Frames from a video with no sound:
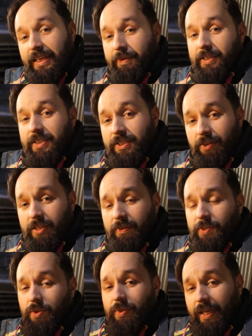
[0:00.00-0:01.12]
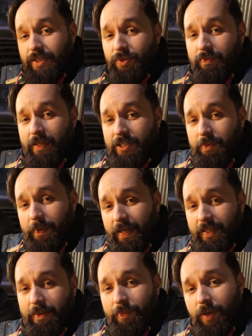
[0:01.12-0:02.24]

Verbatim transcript: nie wiecie skąd się wziął Datsun w naszym pięknym